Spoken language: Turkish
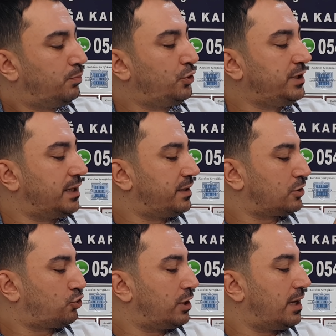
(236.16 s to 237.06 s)
Bunun yanına
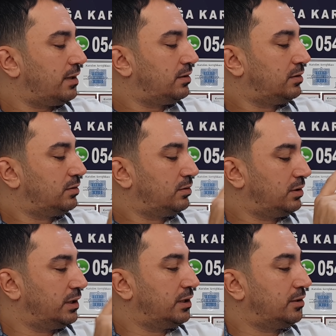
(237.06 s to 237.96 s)
sonra
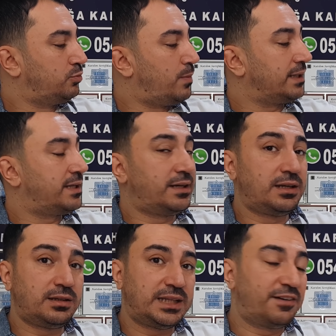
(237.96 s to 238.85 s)
e, bu
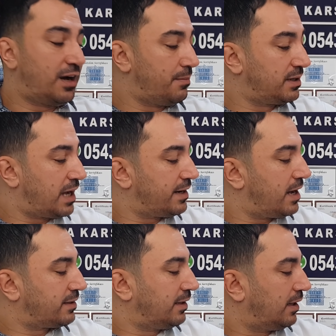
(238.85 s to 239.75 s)
maddenin devamı
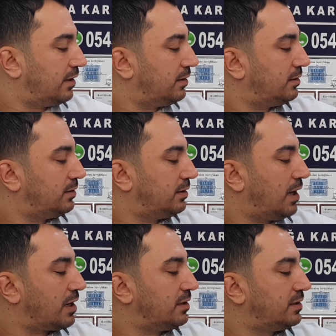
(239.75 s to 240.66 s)
kararını e,
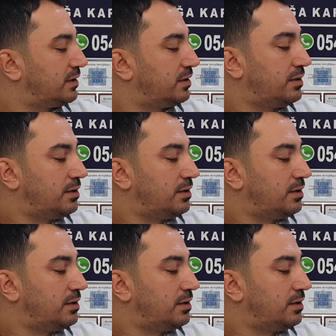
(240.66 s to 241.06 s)
alındığını